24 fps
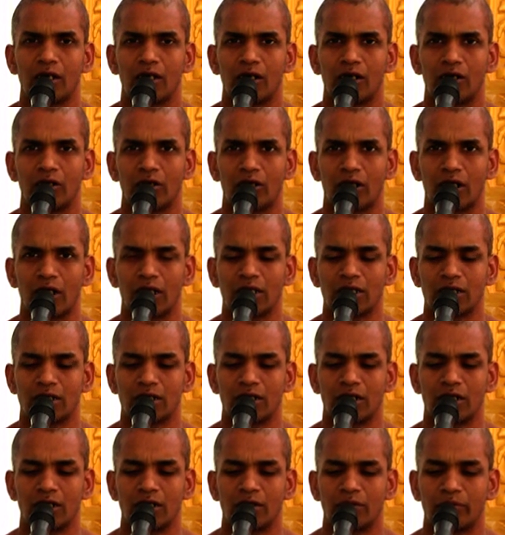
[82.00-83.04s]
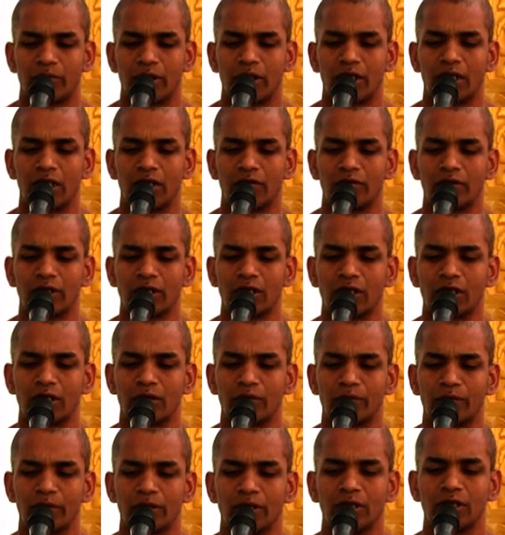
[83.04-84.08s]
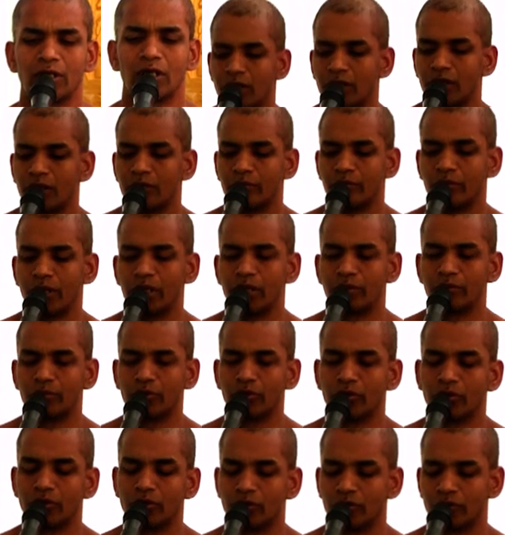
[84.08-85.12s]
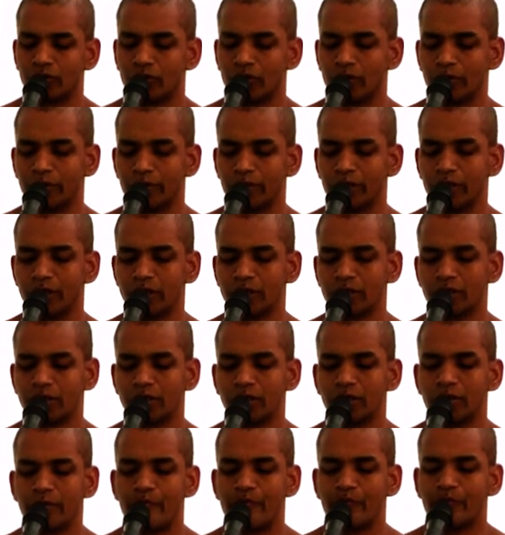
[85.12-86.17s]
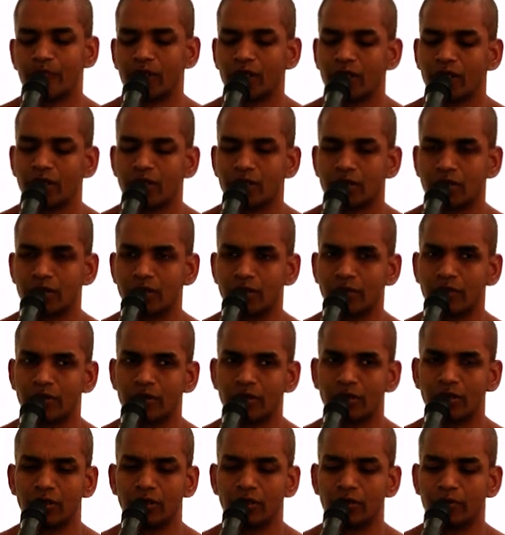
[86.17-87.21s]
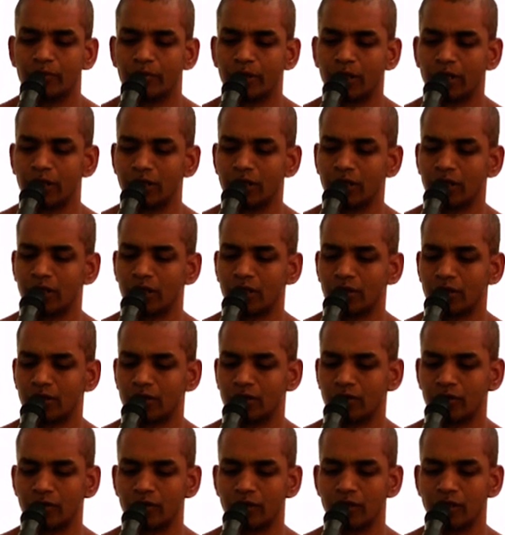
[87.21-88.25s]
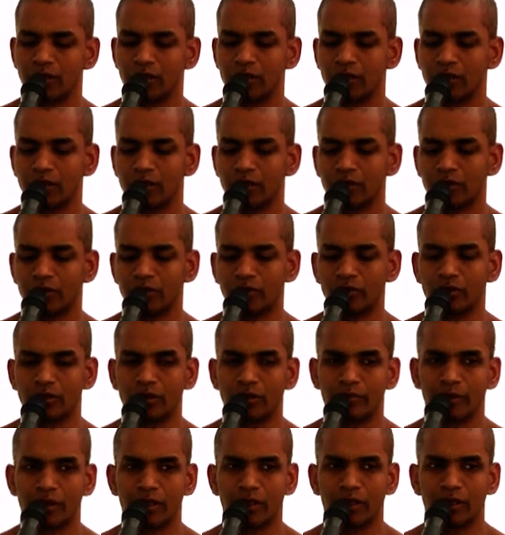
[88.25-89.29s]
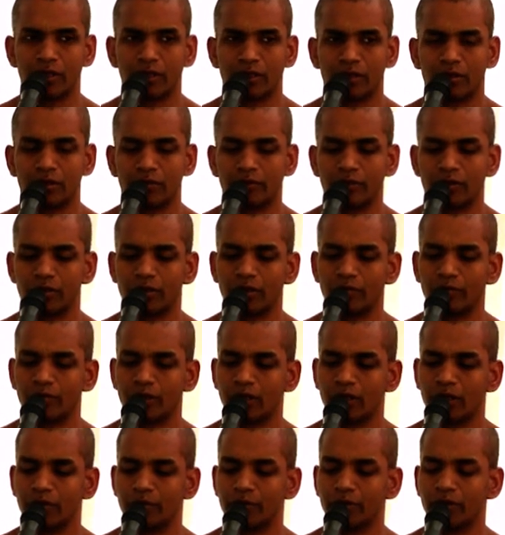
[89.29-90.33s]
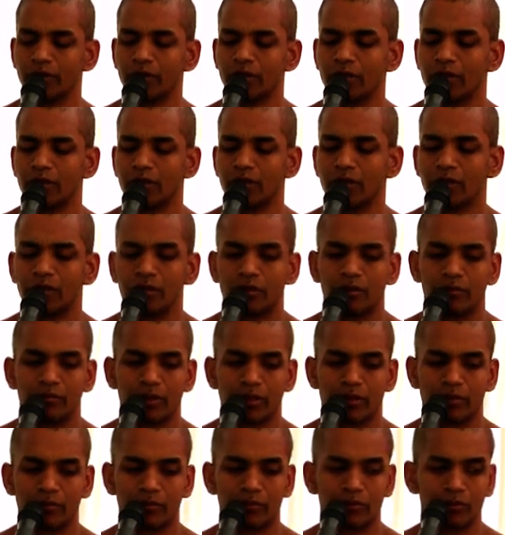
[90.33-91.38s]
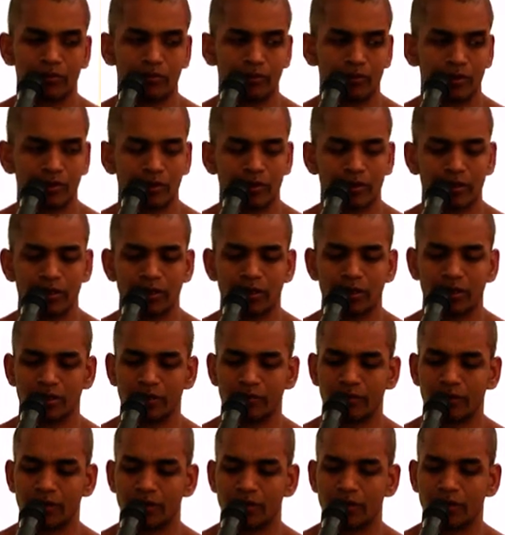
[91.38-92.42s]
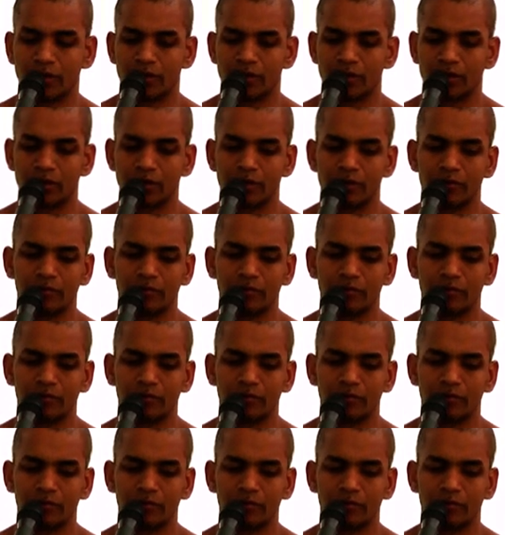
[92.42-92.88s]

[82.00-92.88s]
और आज का पहला विकल्प बानपुर उत्तर प्रदेश से श्रीमती प्रज्ञा चौधरी जो कि अपना समीचीन विकल्प परम पूज मुनिश्री के समक्ष रखते हैं